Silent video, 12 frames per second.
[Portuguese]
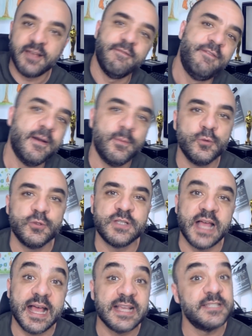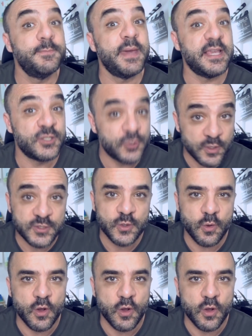Vamos às menções